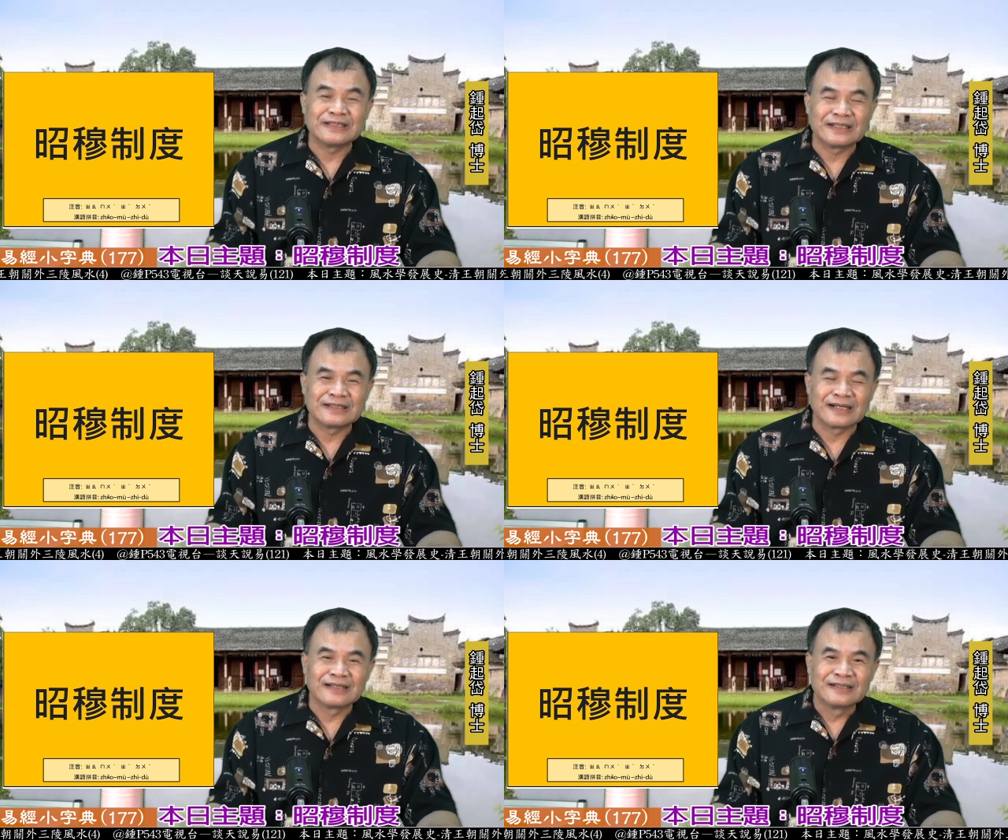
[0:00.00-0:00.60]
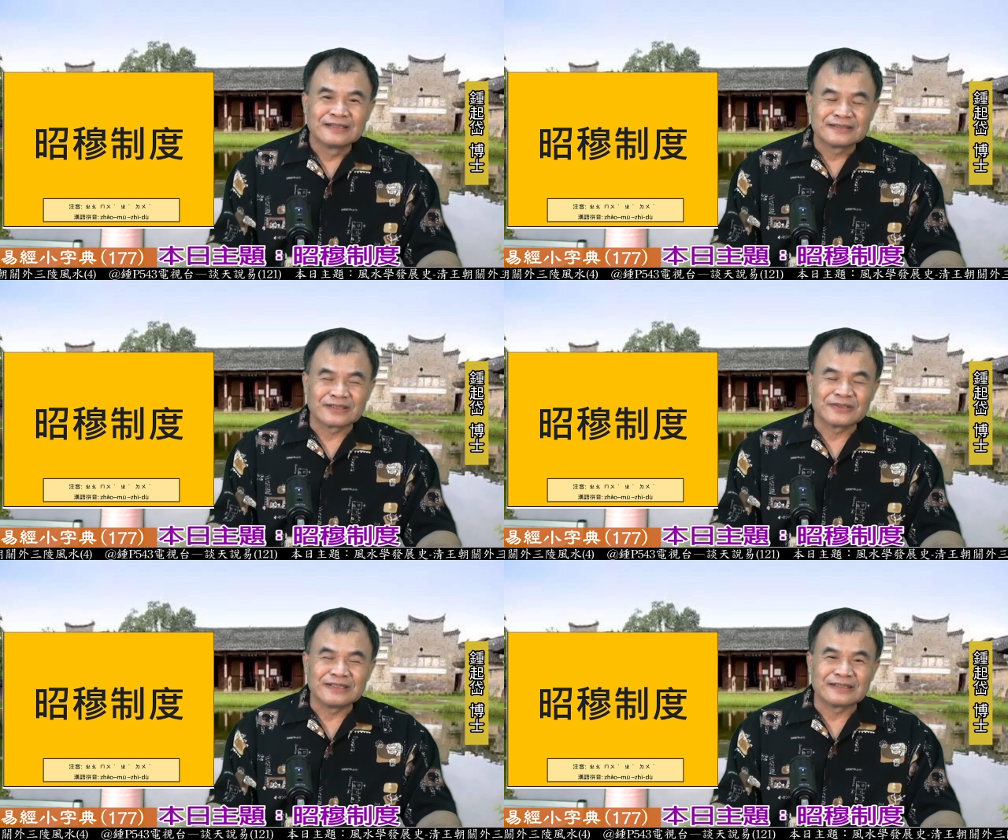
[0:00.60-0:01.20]
一年了，
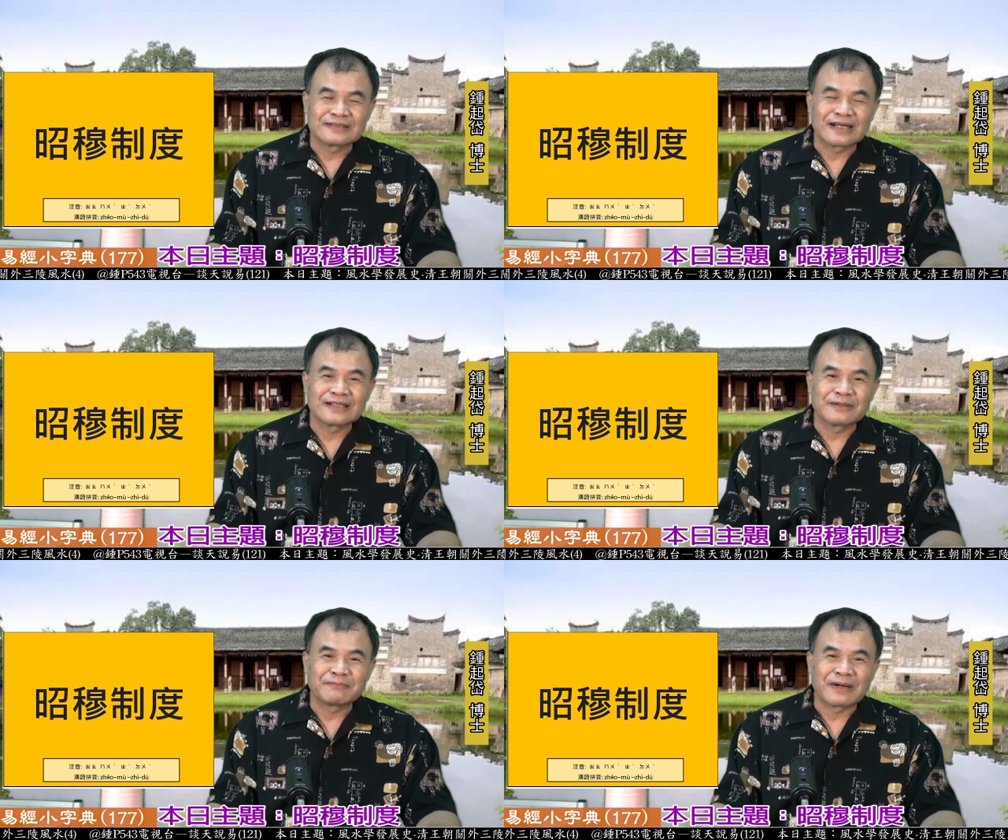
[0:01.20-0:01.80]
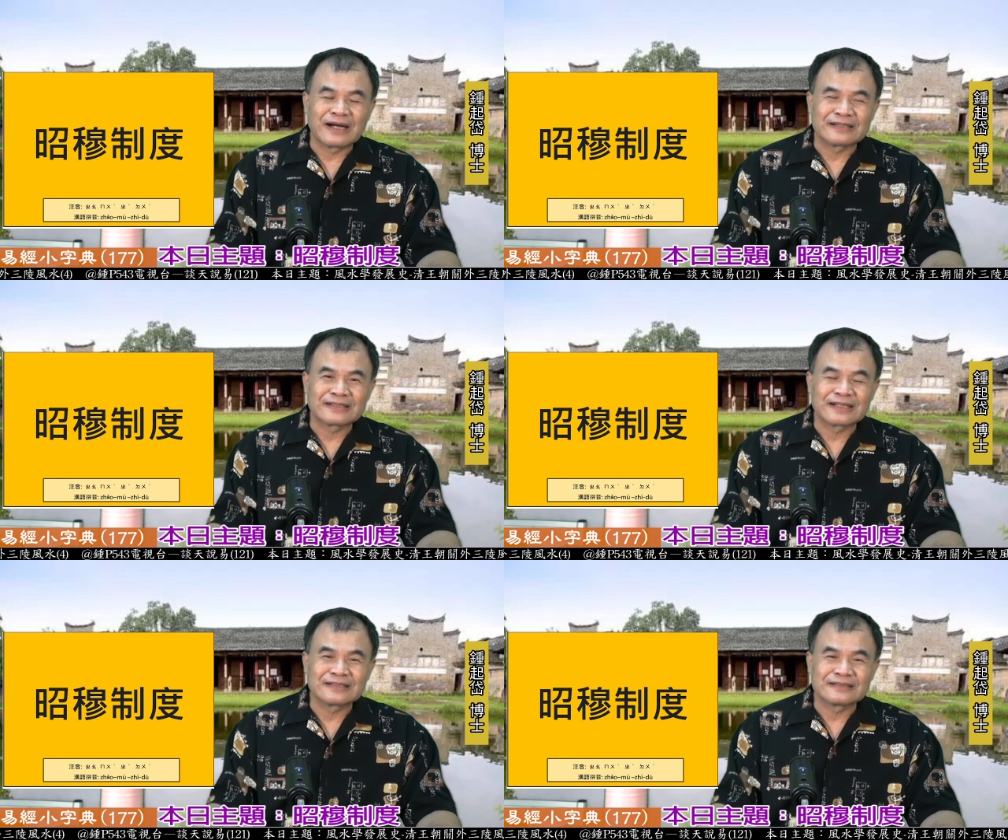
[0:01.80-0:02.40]
经过一年，他要把
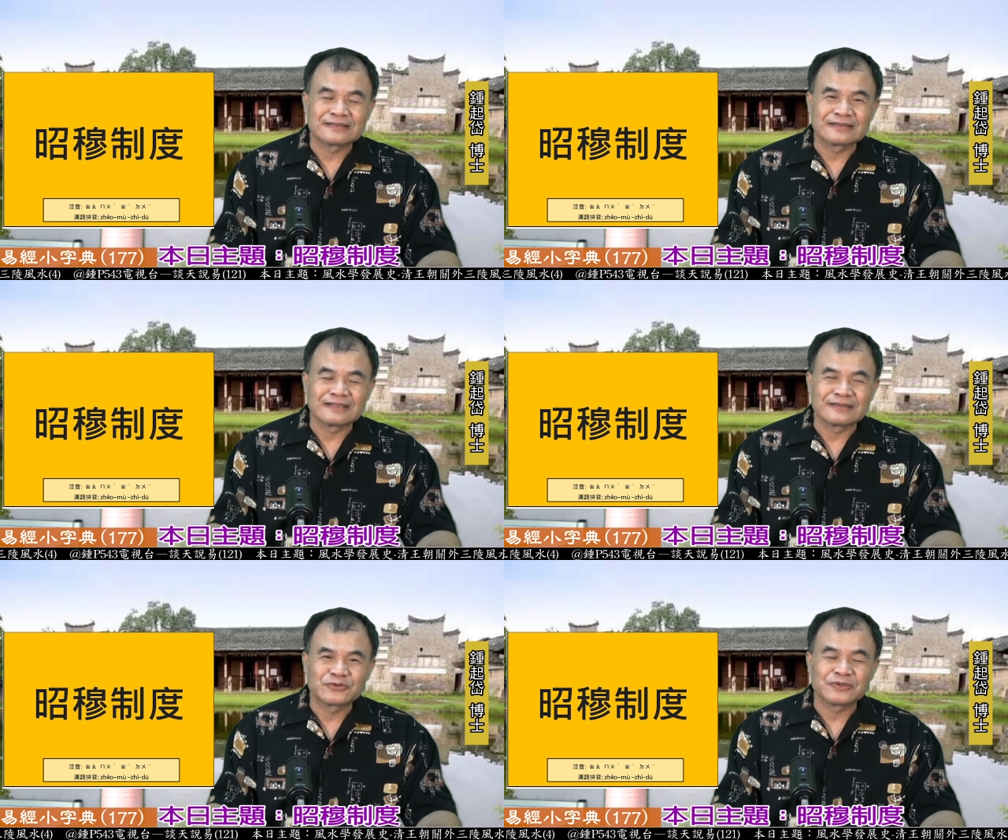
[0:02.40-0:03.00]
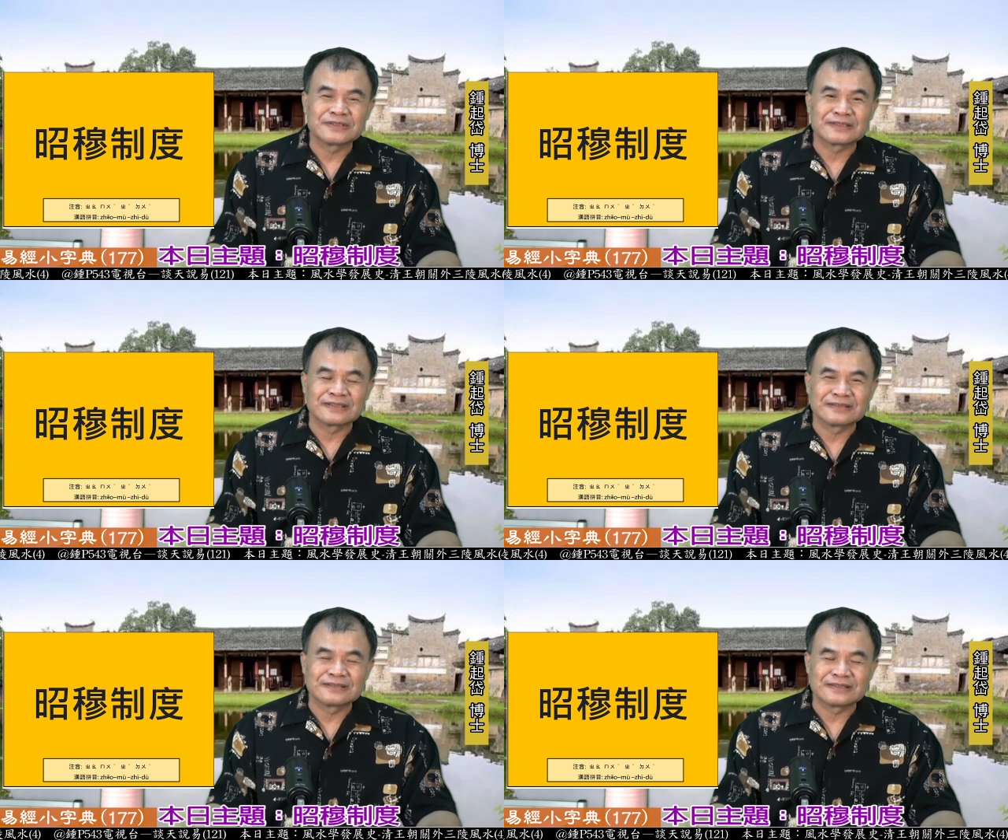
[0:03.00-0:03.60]
他的呃去世
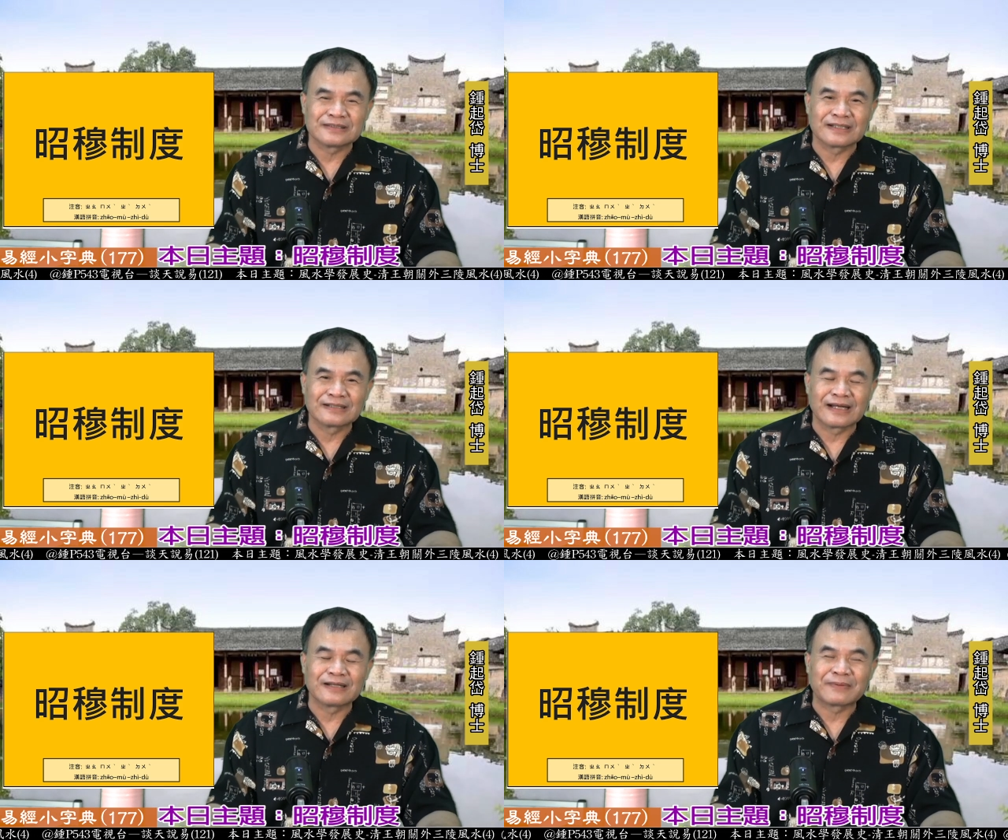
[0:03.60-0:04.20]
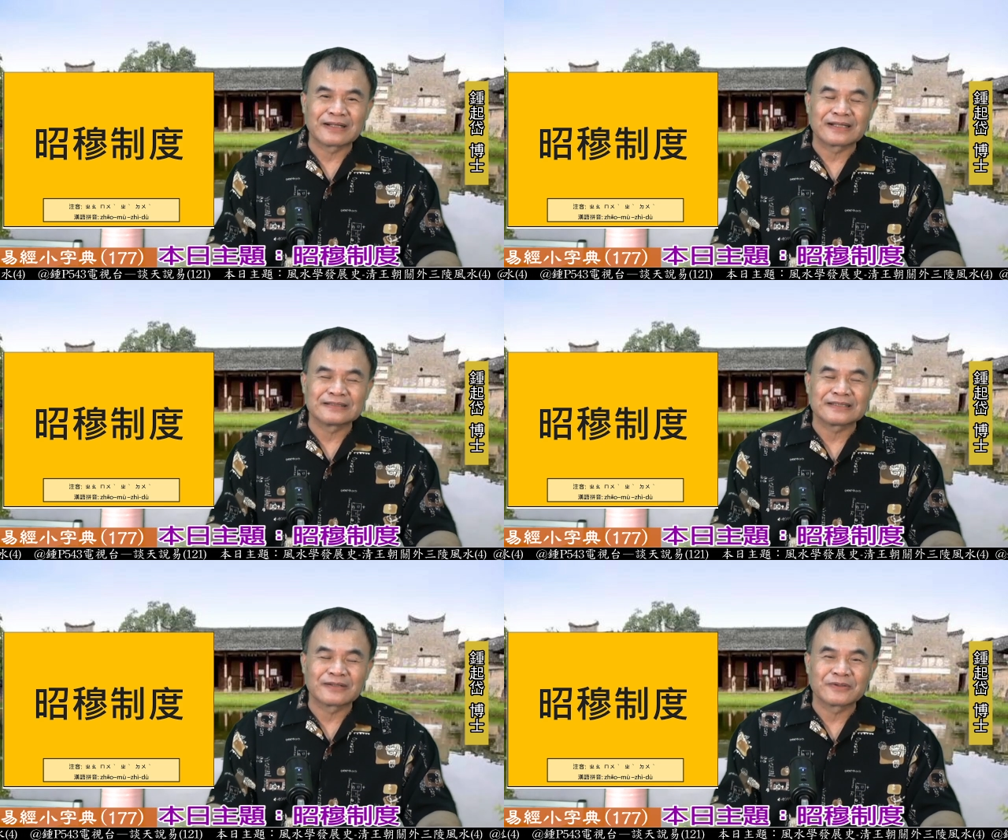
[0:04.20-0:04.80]
的日期啊，还要把他
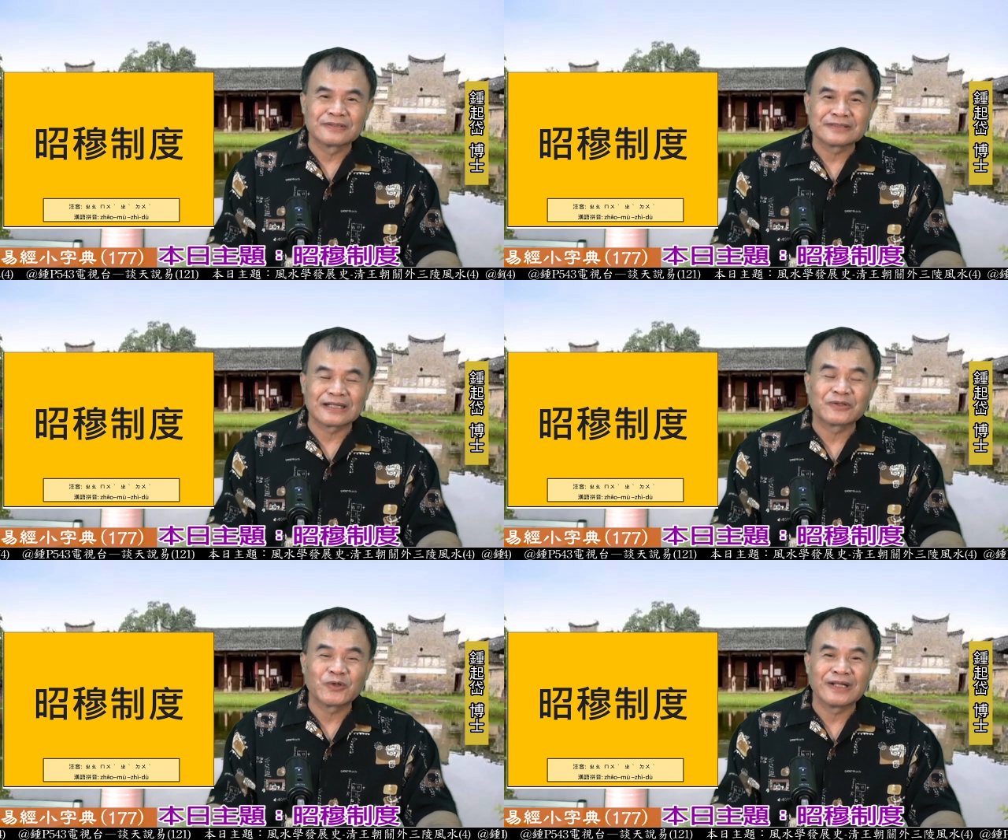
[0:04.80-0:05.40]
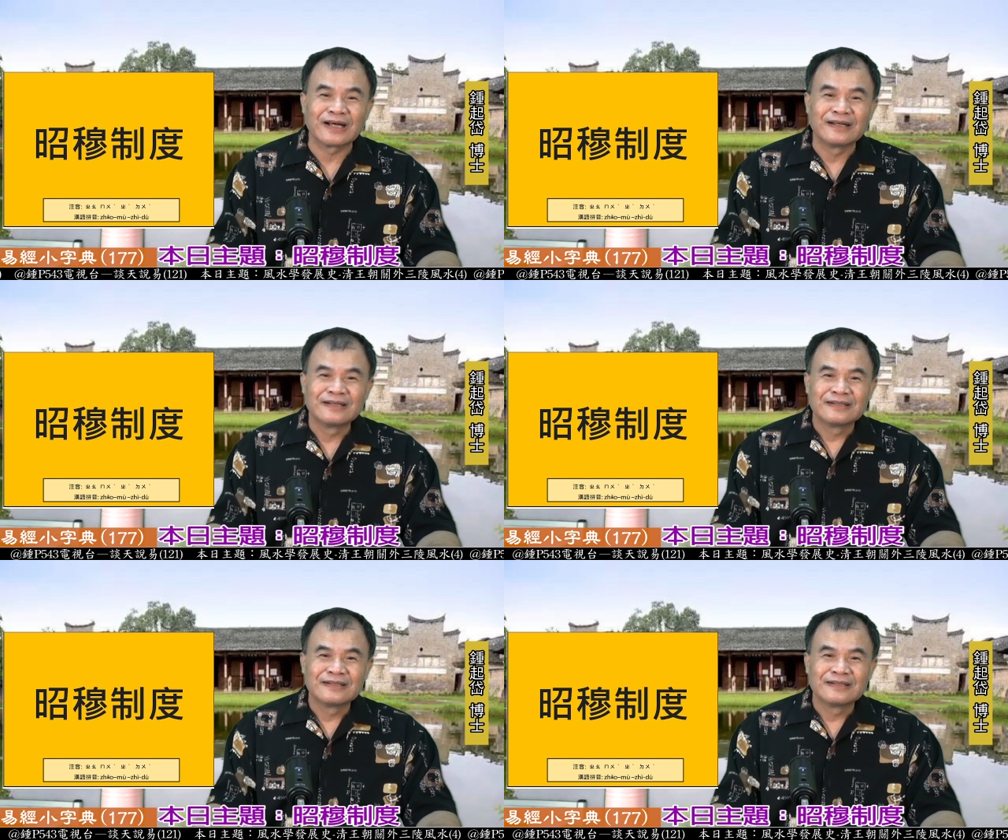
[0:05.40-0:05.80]
的香香灰啊，